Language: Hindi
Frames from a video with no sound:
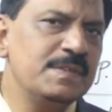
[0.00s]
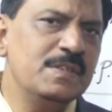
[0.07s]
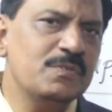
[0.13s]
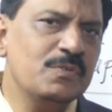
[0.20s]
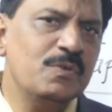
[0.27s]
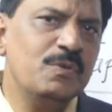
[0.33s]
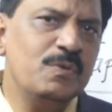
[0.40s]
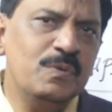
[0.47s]

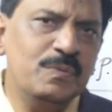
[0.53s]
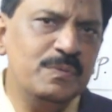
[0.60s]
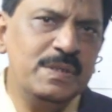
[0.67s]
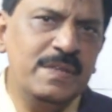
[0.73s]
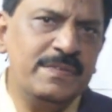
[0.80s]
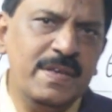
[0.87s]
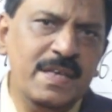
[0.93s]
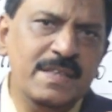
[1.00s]
इसको
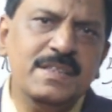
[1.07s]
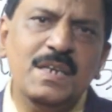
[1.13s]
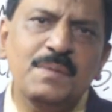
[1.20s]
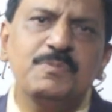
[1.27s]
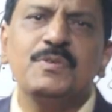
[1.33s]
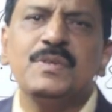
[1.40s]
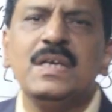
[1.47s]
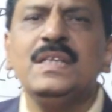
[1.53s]
नीचे की
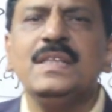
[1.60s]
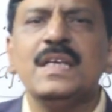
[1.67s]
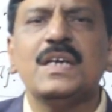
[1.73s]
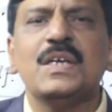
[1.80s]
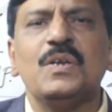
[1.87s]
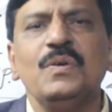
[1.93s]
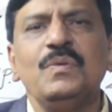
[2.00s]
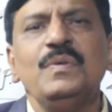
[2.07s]
तरफ तो नहीं
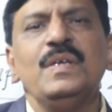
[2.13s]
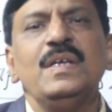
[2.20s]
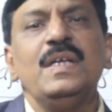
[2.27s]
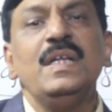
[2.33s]
देख रहा हूँ